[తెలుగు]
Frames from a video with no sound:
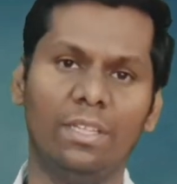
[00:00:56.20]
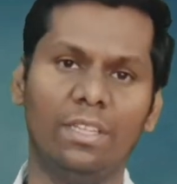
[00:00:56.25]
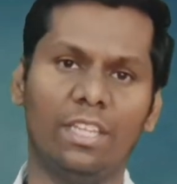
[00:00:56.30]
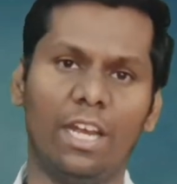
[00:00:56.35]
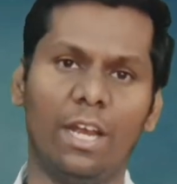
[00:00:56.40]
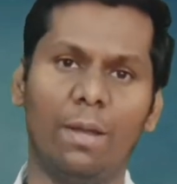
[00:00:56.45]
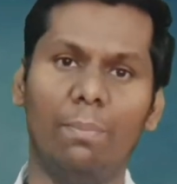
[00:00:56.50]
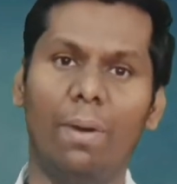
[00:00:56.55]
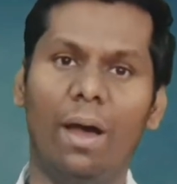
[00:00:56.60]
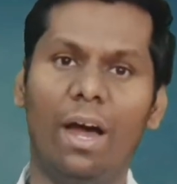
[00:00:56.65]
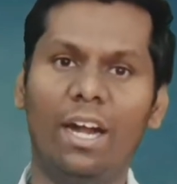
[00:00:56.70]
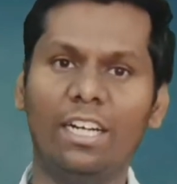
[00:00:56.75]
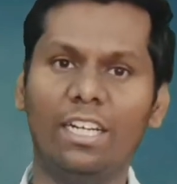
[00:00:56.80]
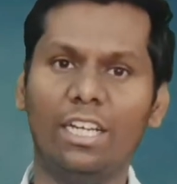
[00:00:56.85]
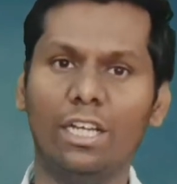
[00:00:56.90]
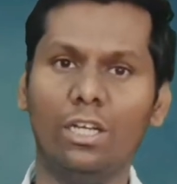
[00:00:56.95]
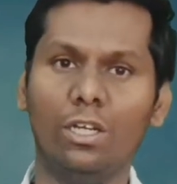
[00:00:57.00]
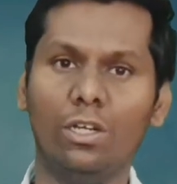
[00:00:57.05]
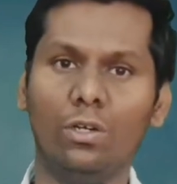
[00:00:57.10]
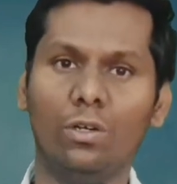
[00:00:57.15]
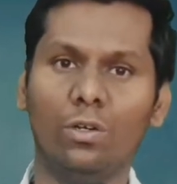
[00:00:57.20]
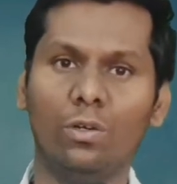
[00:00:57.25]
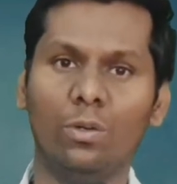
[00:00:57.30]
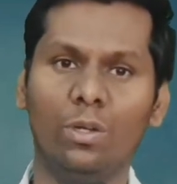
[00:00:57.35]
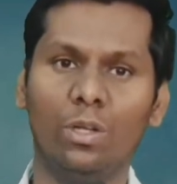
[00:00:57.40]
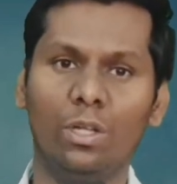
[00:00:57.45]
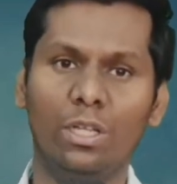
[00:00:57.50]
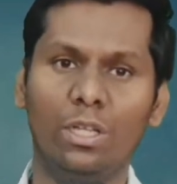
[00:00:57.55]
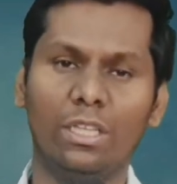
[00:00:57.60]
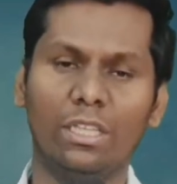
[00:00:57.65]
తన మాటల్లో
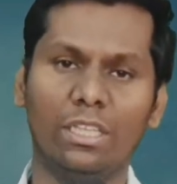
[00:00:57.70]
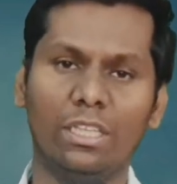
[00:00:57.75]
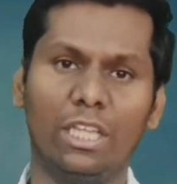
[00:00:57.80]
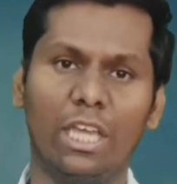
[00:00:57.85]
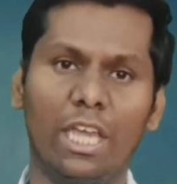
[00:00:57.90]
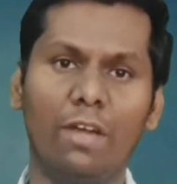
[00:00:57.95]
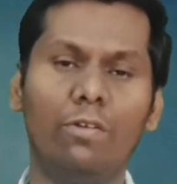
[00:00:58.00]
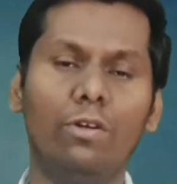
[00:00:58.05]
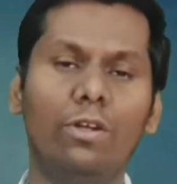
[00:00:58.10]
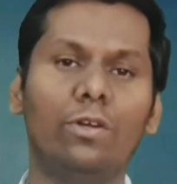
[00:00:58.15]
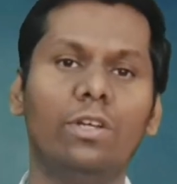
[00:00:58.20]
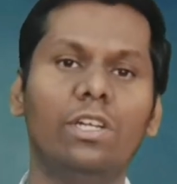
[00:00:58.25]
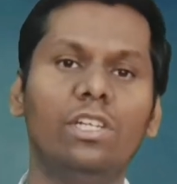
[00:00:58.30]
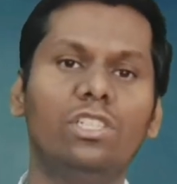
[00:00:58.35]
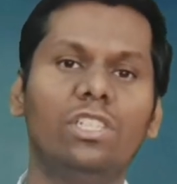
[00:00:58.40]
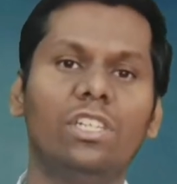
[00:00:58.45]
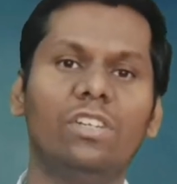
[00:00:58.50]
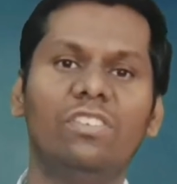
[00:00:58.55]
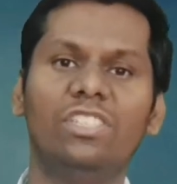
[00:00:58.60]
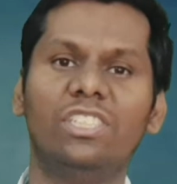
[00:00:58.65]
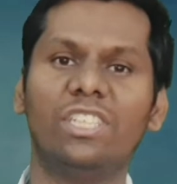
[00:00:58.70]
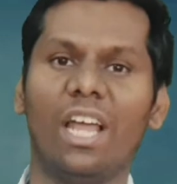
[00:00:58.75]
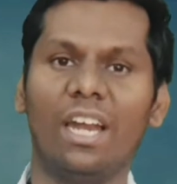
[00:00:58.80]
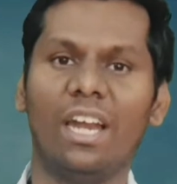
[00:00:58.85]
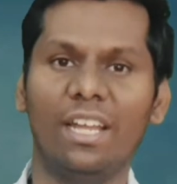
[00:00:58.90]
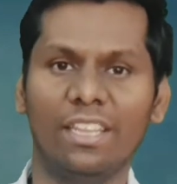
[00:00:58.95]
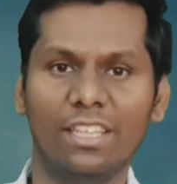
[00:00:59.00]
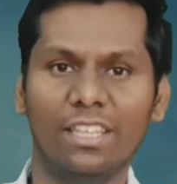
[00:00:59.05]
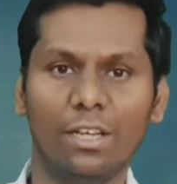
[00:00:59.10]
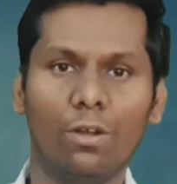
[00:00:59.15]
దేవుడి గురించిన
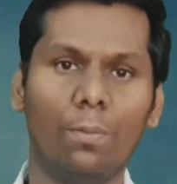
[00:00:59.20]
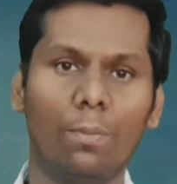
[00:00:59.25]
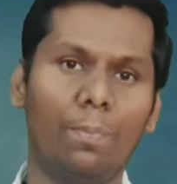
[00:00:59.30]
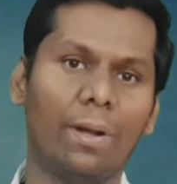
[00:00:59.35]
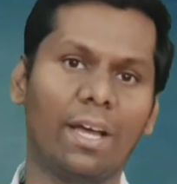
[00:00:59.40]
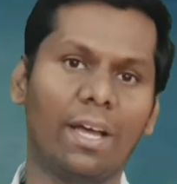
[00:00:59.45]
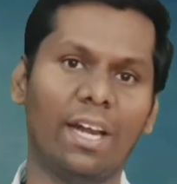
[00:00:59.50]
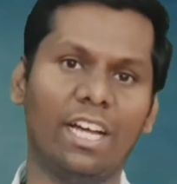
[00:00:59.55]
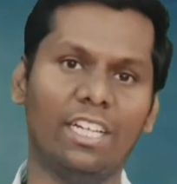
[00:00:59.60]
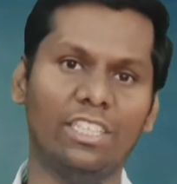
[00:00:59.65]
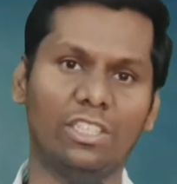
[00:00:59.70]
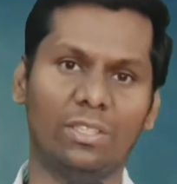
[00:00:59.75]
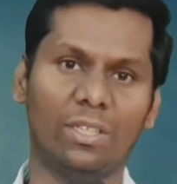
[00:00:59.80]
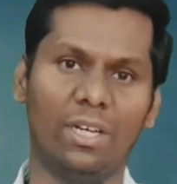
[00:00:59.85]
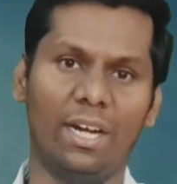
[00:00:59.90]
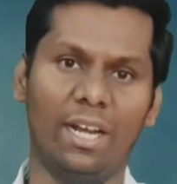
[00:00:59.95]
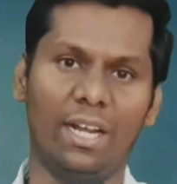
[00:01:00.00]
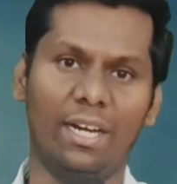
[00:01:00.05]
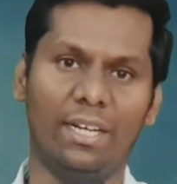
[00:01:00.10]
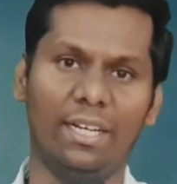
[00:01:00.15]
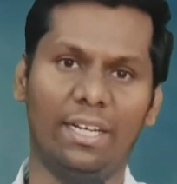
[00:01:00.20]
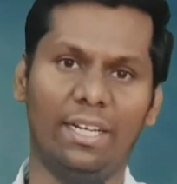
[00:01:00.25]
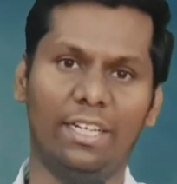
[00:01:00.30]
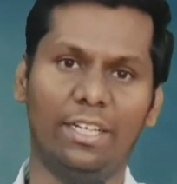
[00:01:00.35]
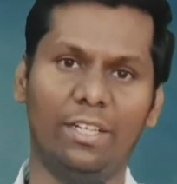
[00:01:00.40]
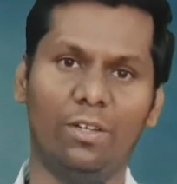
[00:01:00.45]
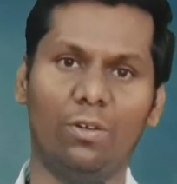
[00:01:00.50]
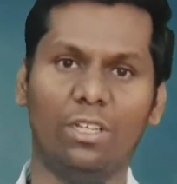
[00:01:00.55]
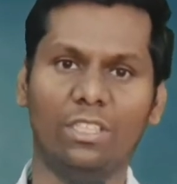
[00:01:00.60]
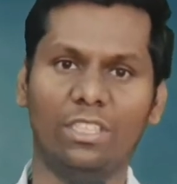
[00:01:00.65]
విషయాలను ఎంత గొప్పగా రాస్తున్నాడంటే
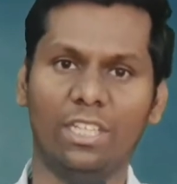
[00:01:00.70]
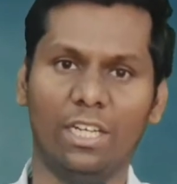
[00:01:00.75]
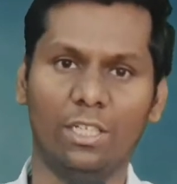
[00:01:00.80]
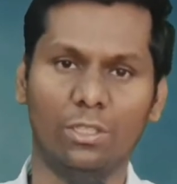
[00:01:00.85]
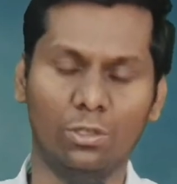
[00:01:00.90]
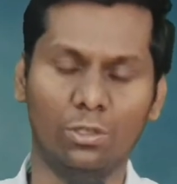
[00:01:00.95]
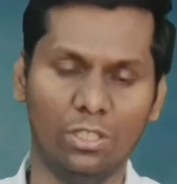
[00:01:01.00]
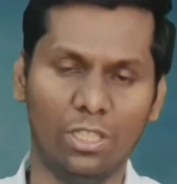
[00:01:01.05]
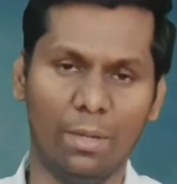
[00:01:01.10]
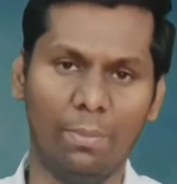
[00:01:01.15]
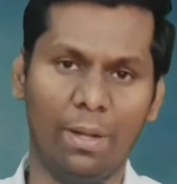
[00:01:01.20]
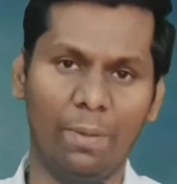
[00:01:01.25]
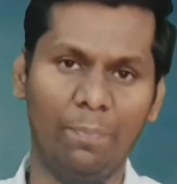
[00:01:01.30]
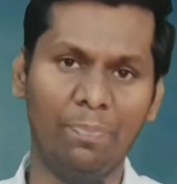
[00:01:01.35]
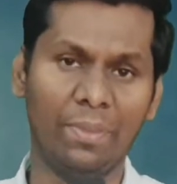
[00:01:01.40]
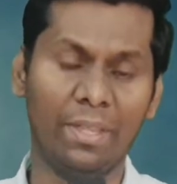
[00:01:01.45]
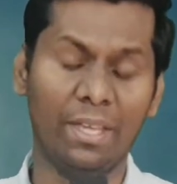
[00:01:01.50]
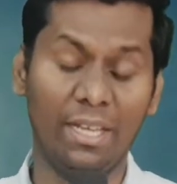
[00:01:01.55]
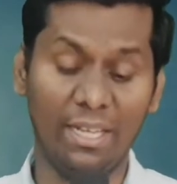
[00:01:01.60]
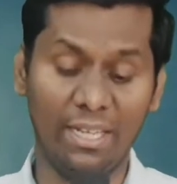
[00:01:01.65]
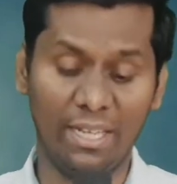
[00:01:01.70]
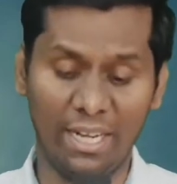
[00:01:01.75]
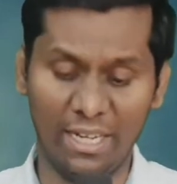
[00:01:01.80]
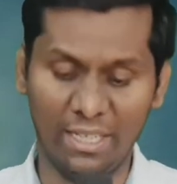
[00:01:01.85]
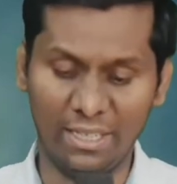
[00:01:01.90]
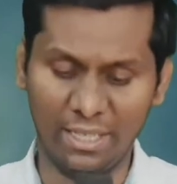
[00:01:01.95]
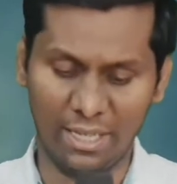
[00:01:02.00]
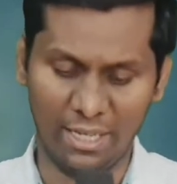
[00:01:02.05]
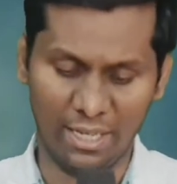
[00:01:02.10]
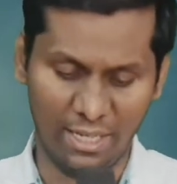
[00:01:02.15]
అండి ఒక్కసారి చూద్దామా
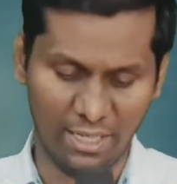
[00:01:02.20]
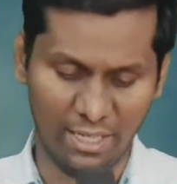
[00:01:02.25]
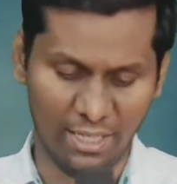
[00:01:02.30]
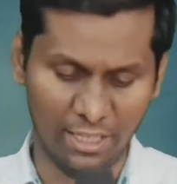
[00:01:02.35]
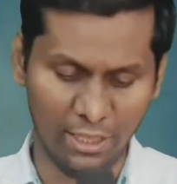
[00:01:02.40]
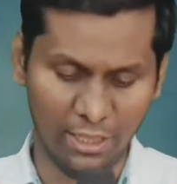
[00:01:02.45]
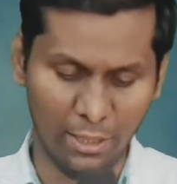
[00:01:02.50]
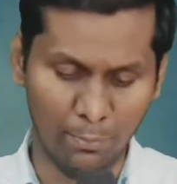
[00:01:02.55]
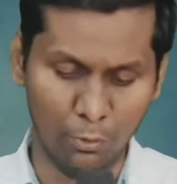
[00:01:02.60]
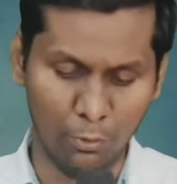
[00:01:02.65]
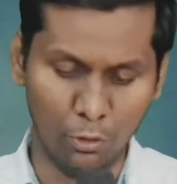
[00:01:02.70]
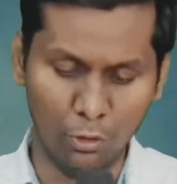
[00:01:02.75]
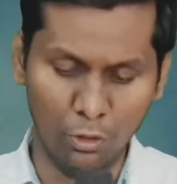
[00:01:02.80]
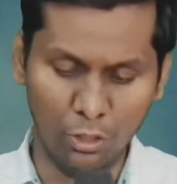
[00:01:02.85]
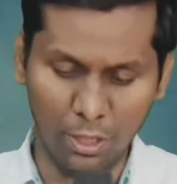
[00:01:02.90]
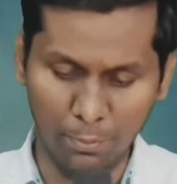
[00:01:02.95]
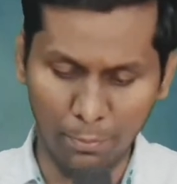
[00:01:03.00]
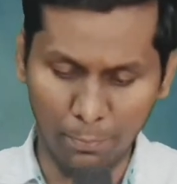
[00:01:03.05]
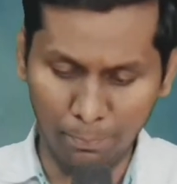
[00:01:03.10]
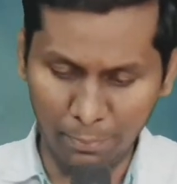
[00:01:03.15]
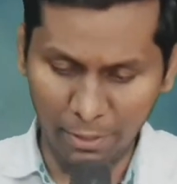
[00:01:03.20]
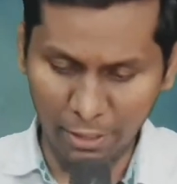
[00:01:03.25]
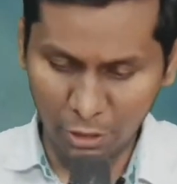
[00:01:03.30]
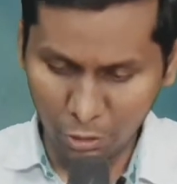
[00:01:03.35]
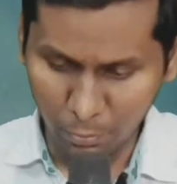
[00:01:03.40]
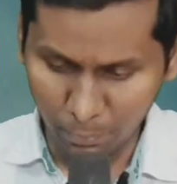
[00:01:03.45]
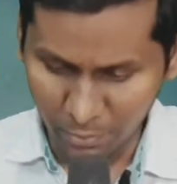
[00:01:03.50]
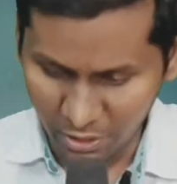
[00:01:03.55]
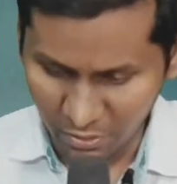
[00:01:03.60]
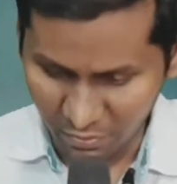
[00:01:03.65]
కీర్తనల గ్రంథము నూట ముప్పై
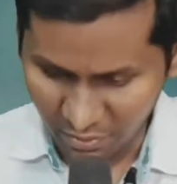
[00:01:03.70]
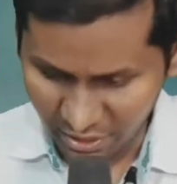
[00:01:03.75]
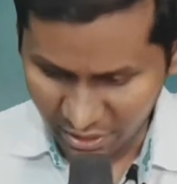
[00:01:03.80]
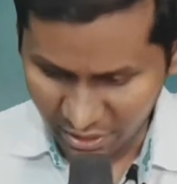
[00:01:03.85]
తొమ్మిదవ